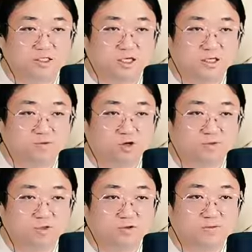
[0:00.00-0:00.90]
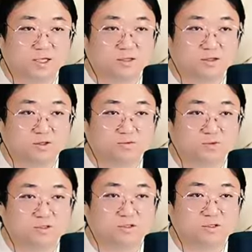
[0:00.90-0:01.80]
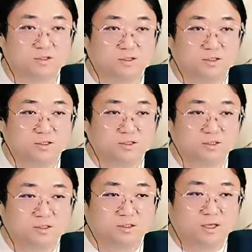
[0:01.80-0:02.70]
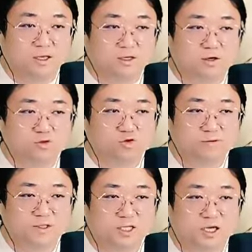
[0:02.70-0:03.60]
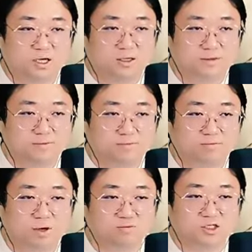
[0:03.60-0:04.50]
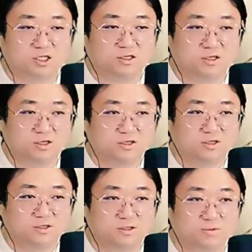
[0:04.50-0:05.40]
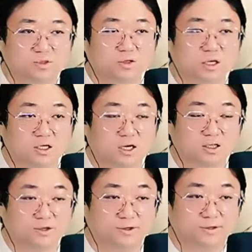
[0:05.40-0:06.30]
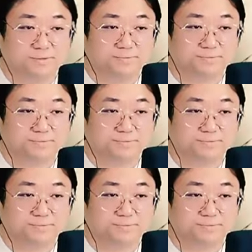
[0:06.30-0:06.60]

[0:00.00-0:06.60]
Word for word: 굉장히 힘들어 보이는구만, 내 놈들. 건투를 빈다. 범죄자들이요 이렇게 얘기를 하네요.